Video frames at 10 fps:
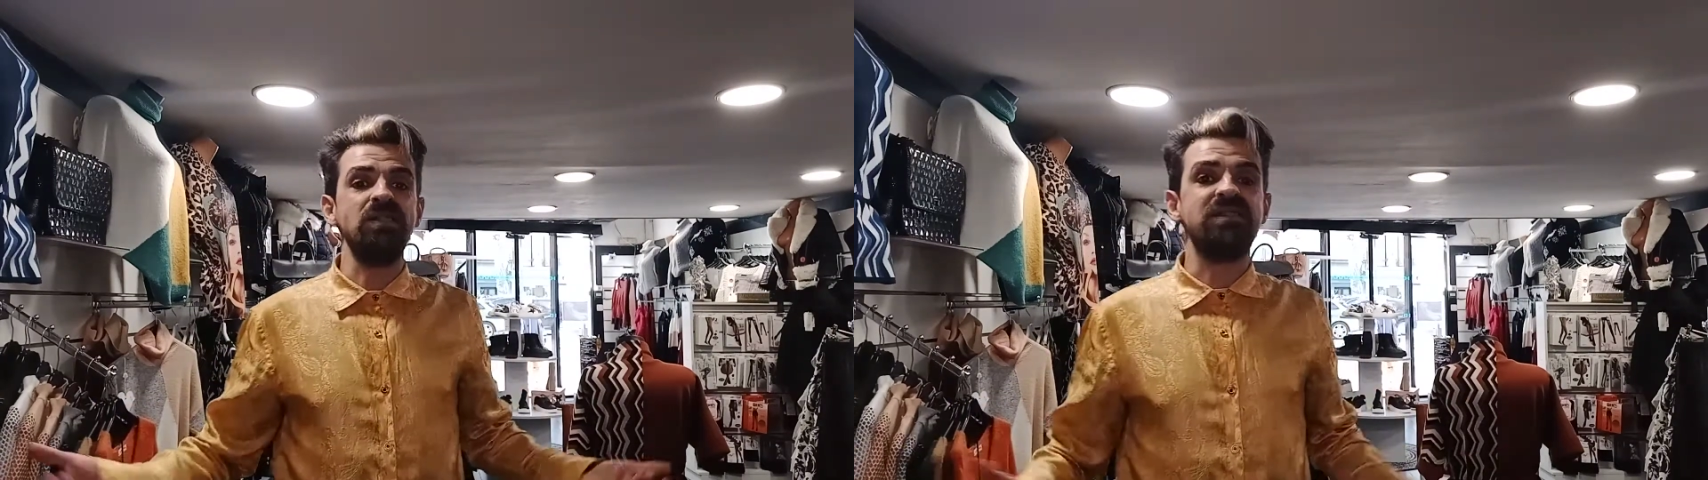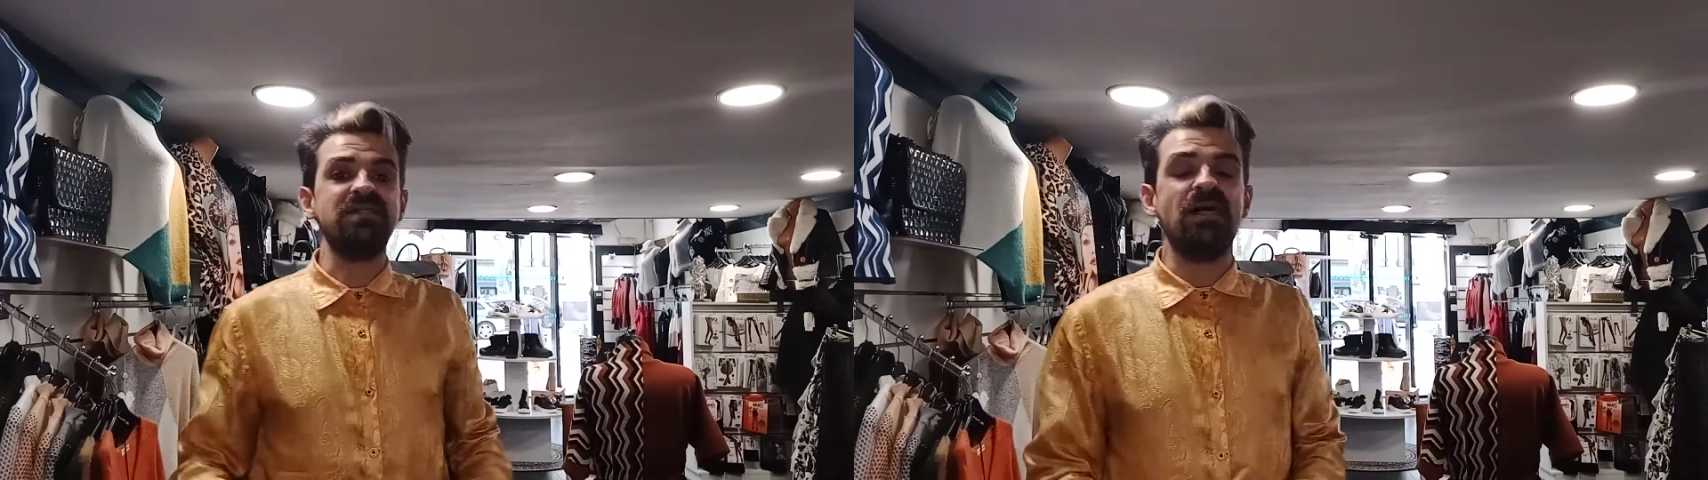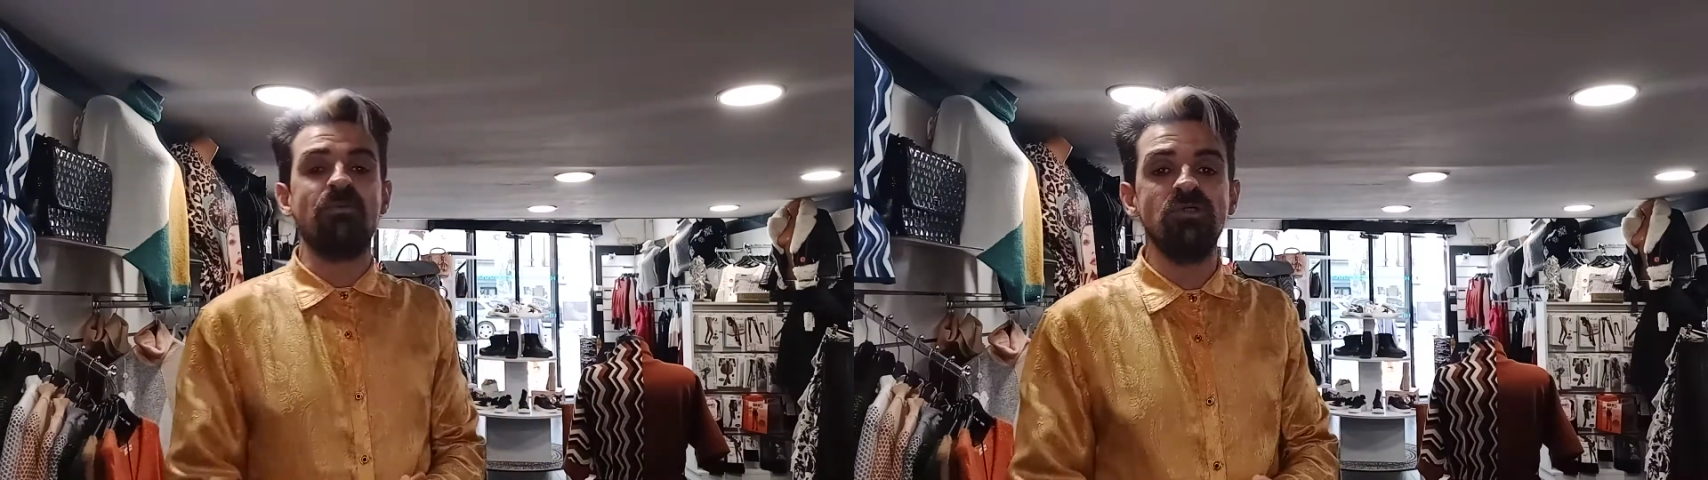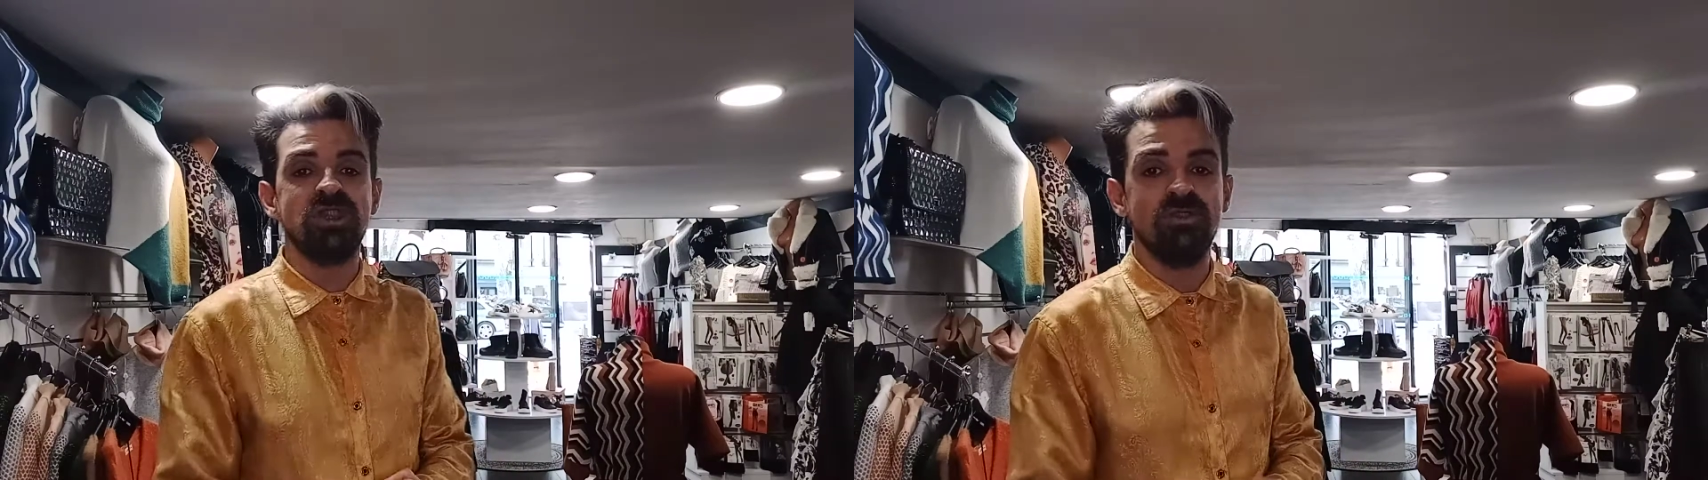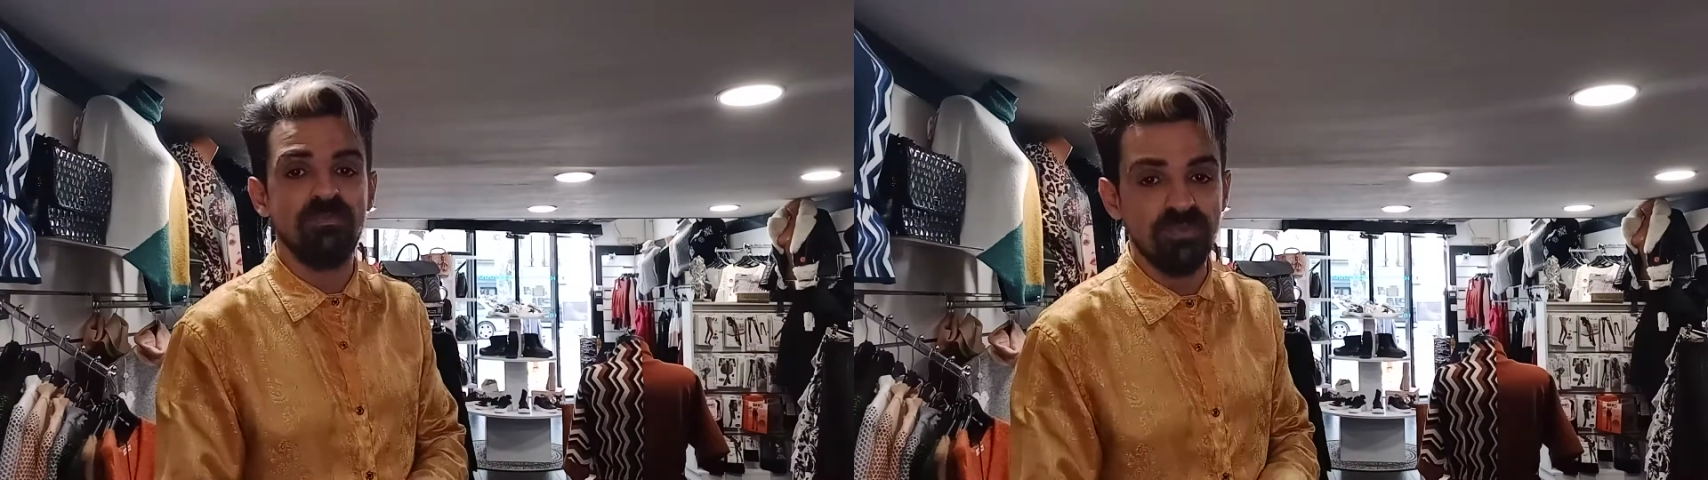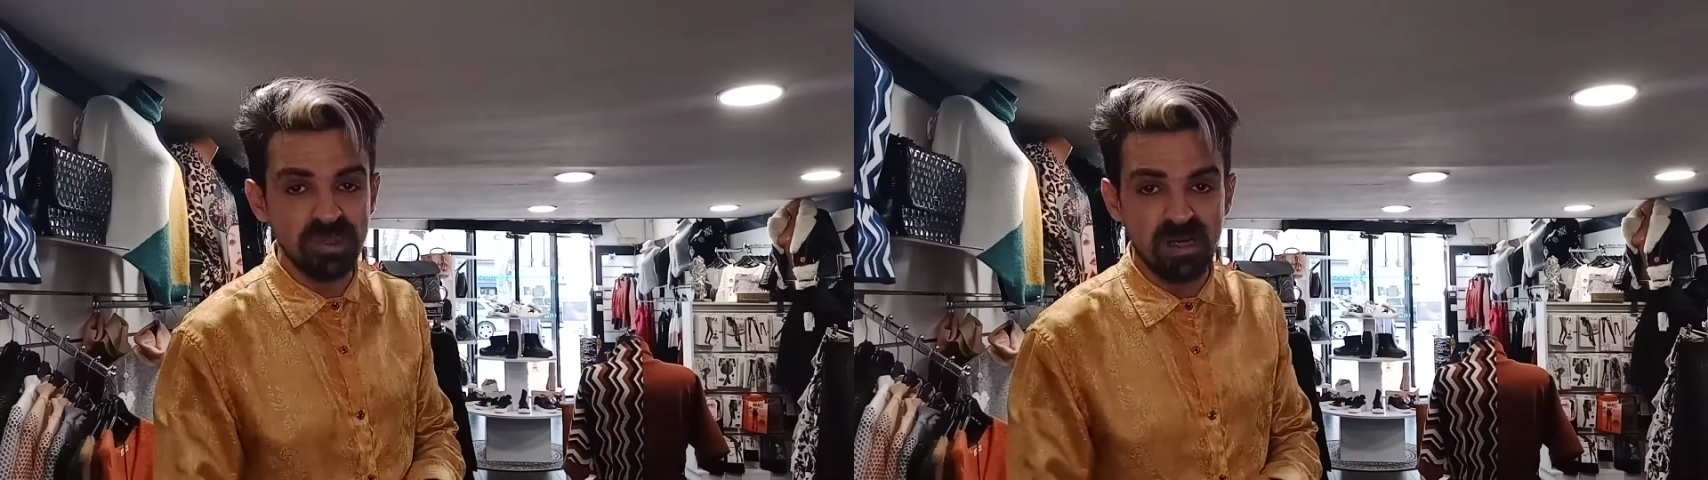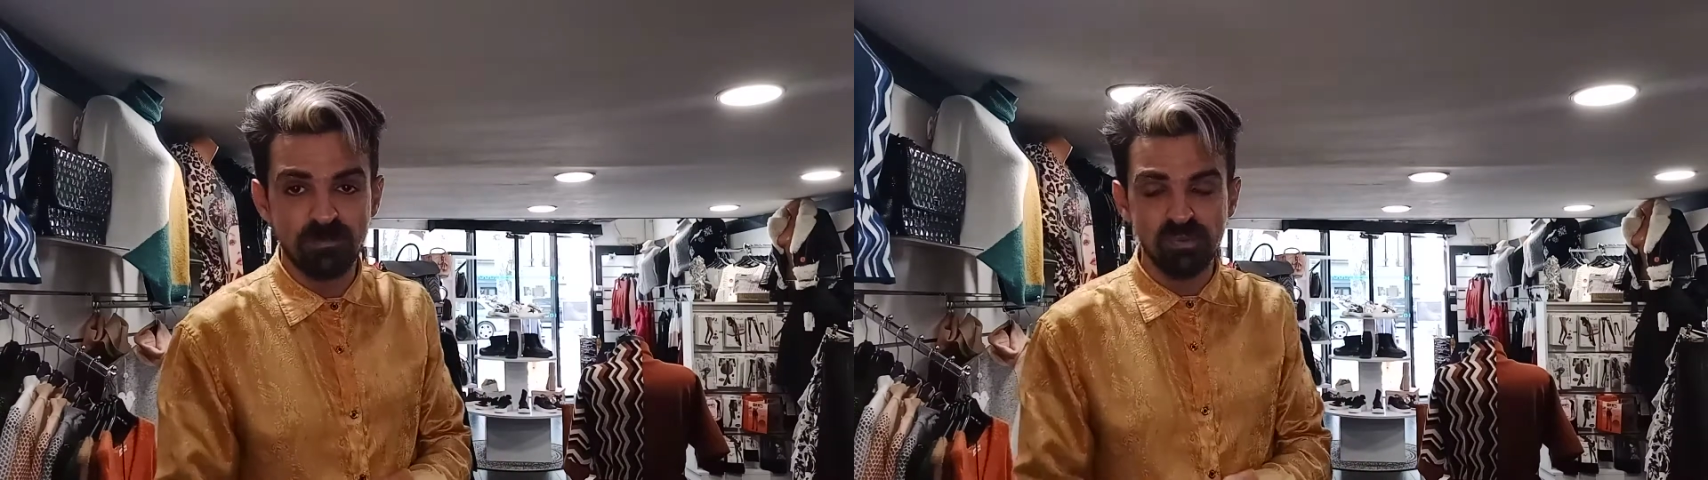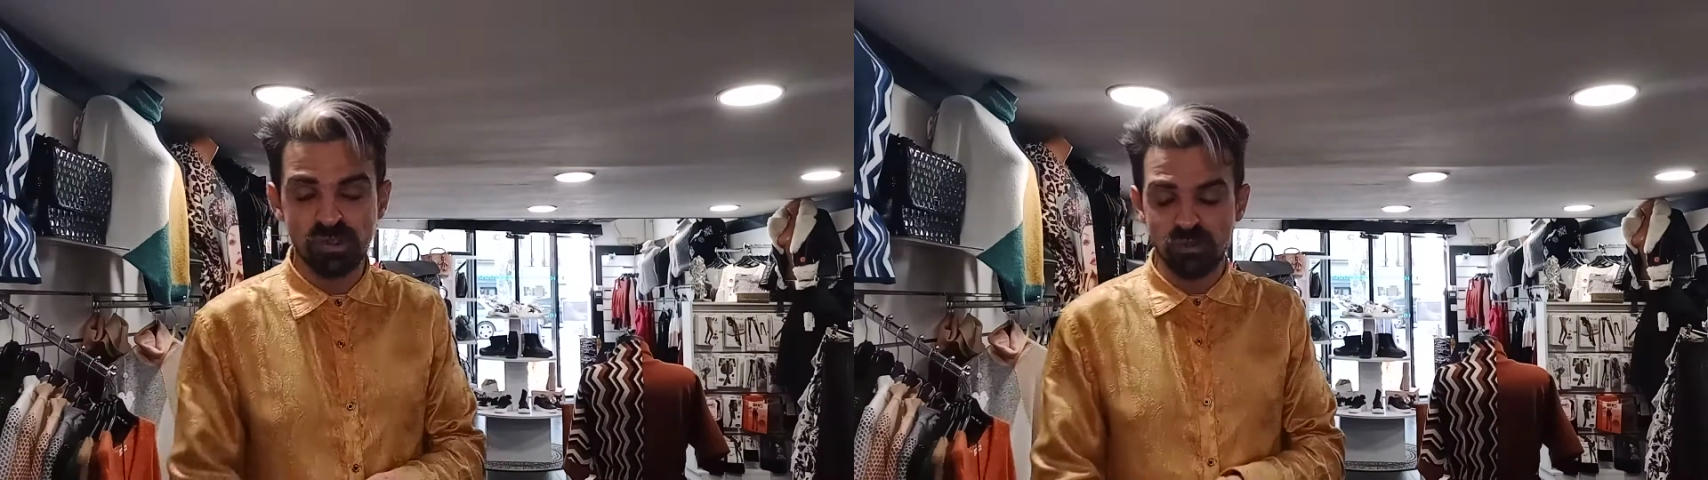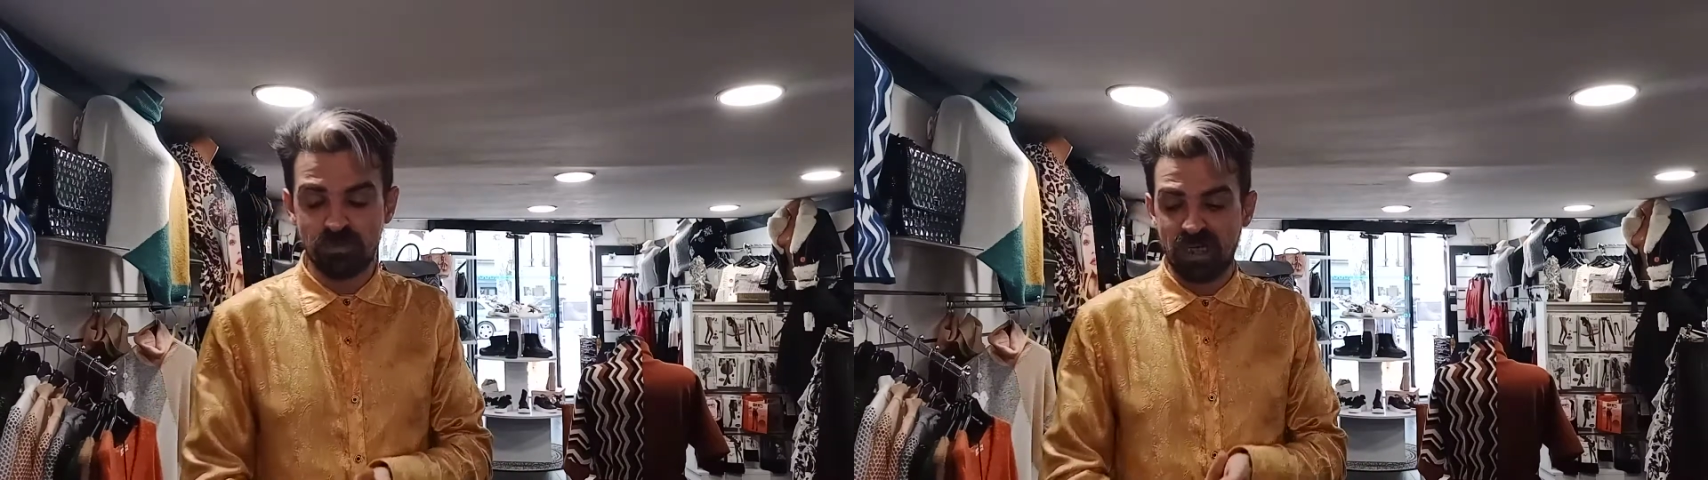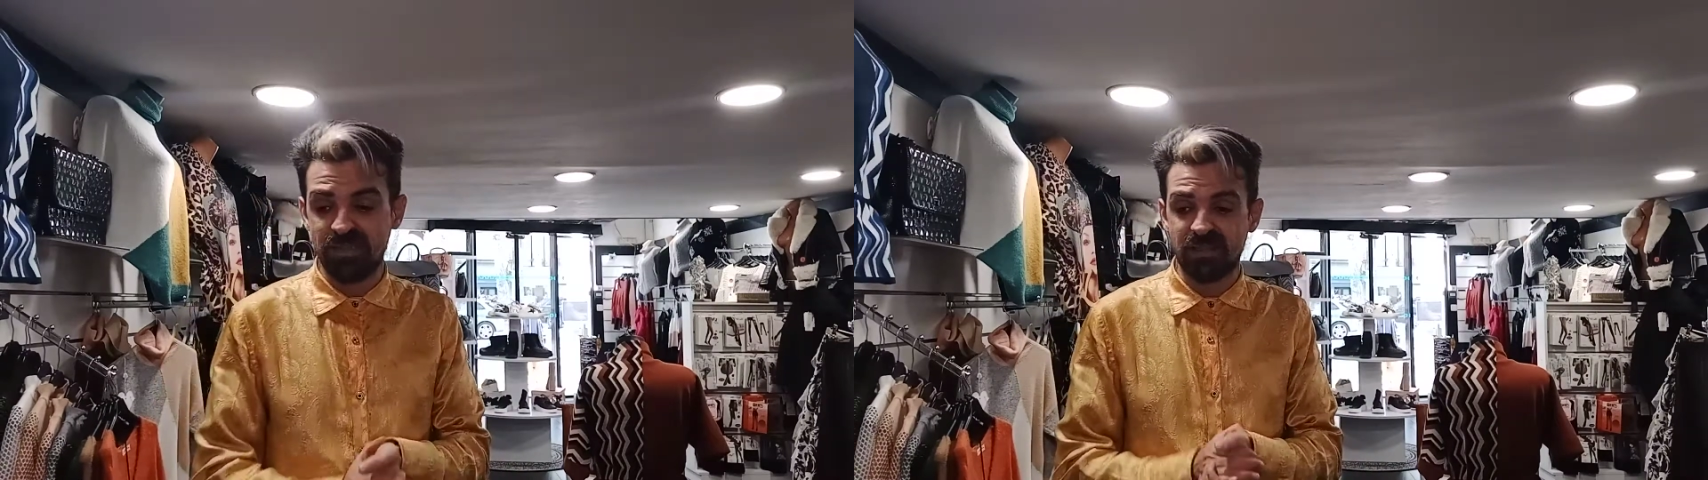à s'approcher de plus en plus du
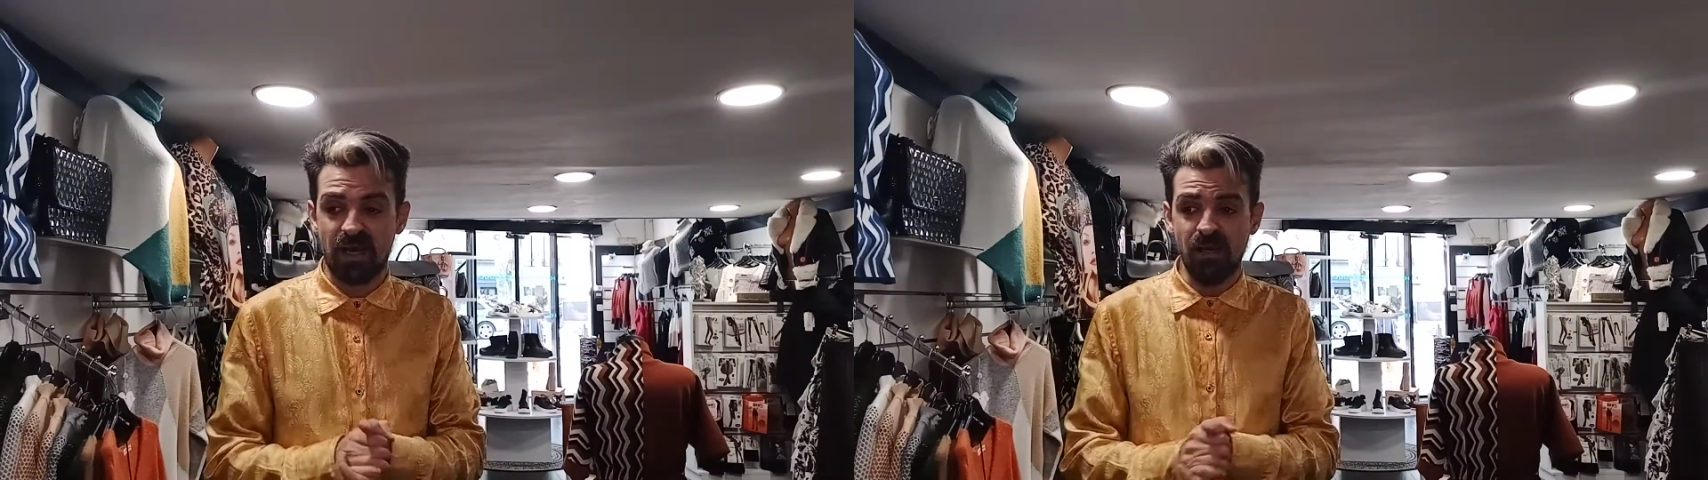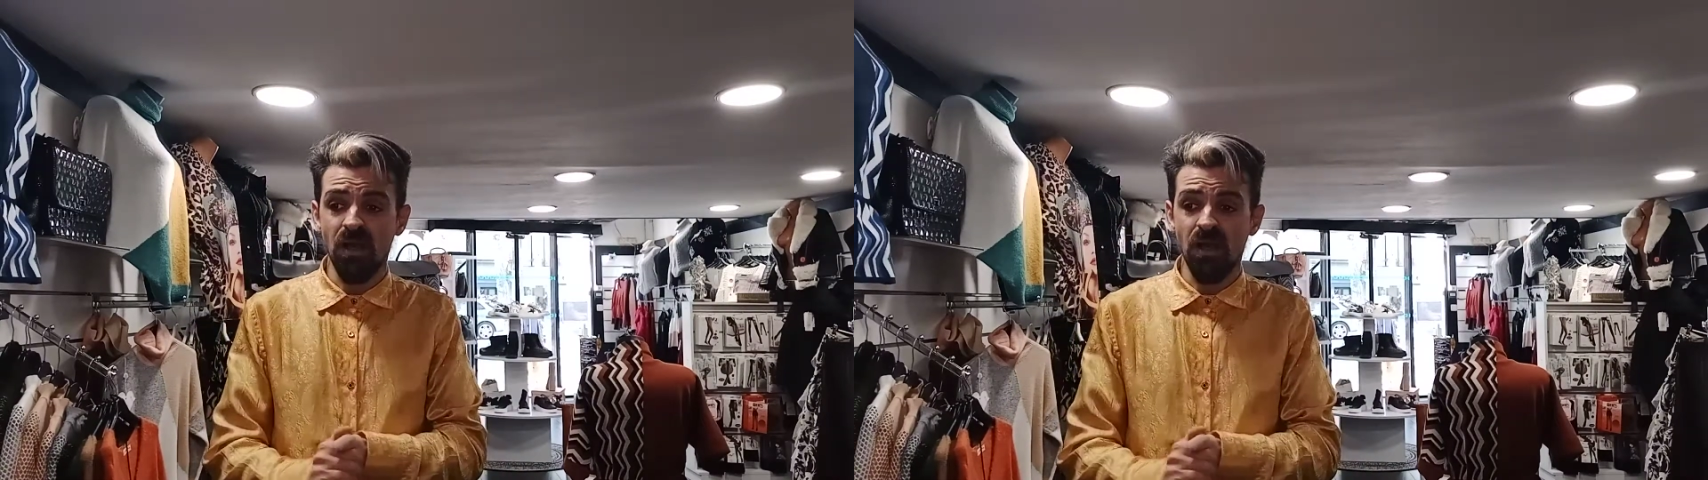printemps.